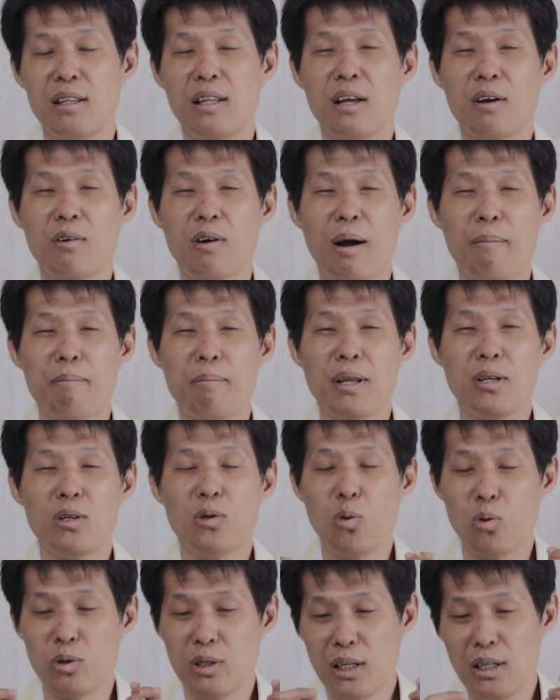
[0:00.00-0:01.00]
ในความเป็น
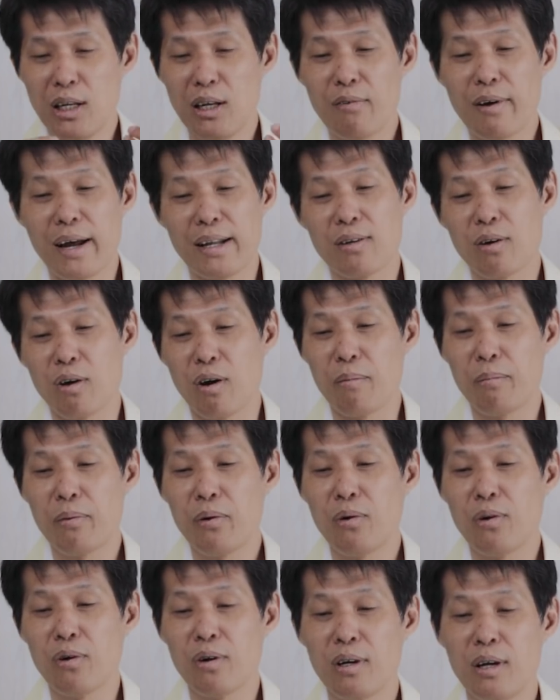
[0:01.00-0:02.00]
อยู่ที่นิรันดร์ของพ
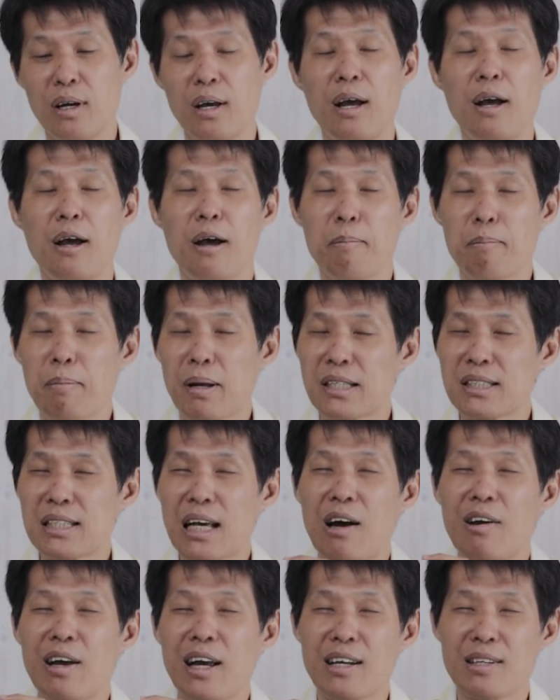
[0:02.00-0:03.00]
ระองค์พระ
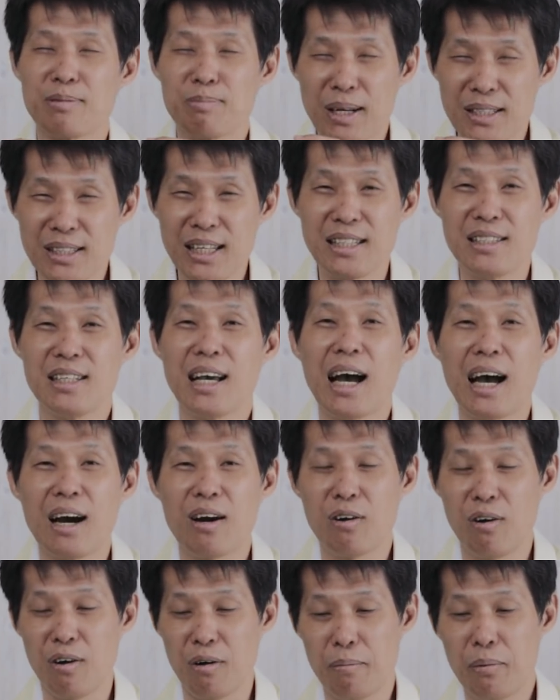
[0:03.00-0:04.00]
เจ้าแห่งพระสัญญา
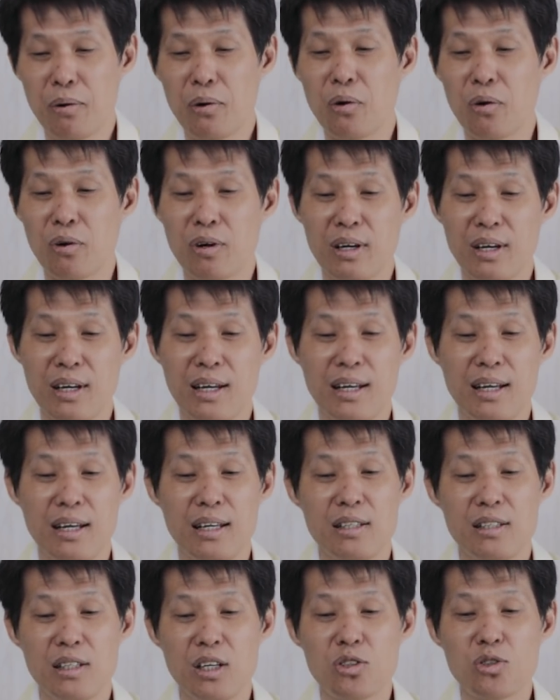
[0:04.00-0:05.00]
ของพระองค์
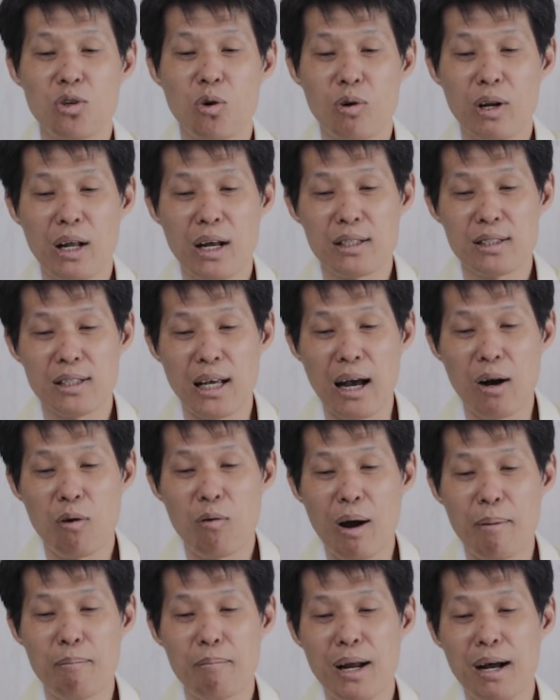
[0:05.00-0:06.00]
ที่ทรงรักษา
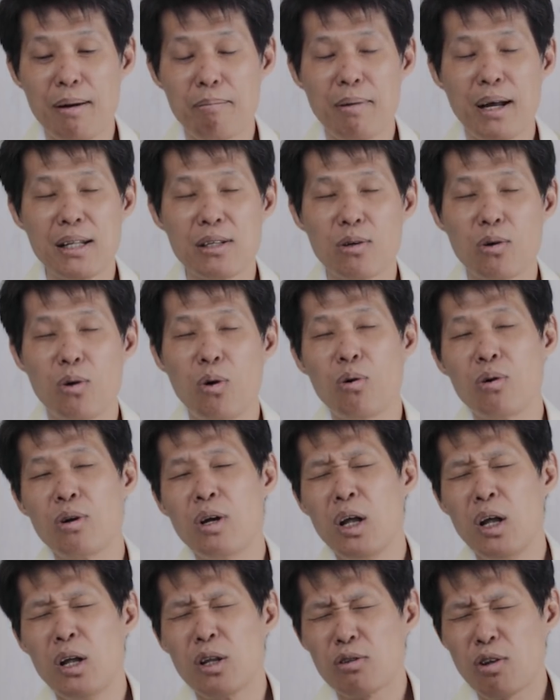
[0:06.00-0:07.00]
ความรักมั่นคง
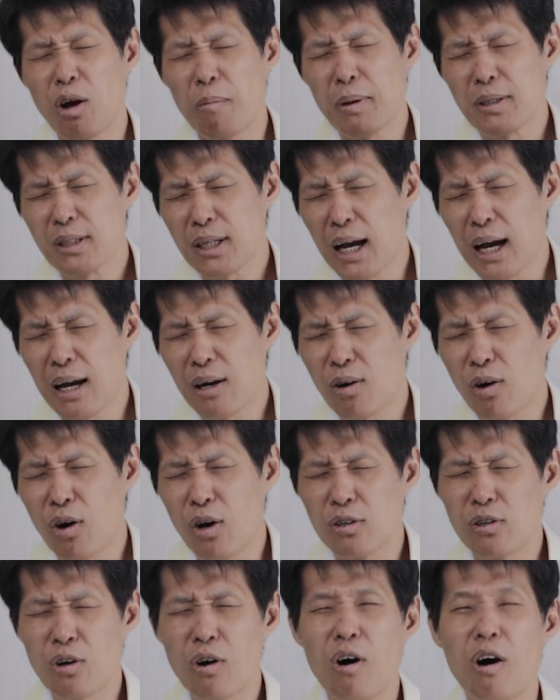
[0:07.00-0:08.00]
ต่อประชาก
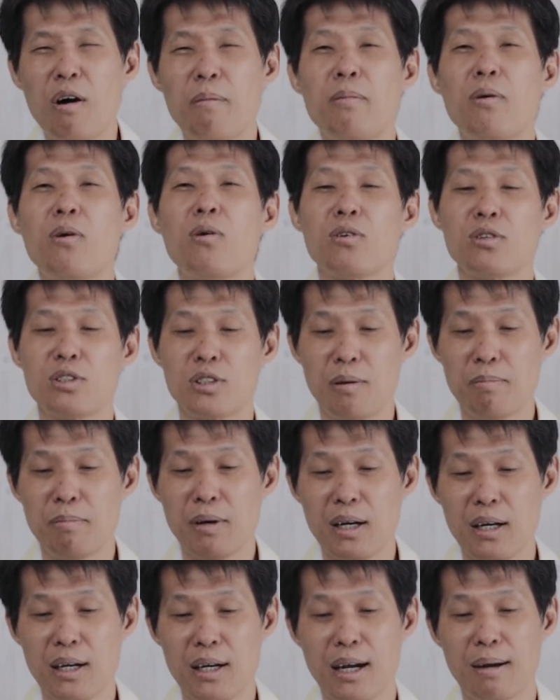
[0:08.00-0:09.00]
รของพระองค์เส
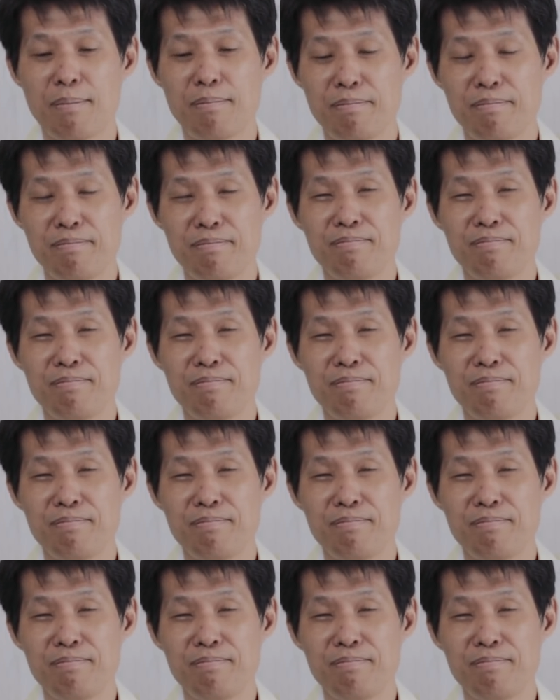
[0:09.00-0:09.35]
มอครับ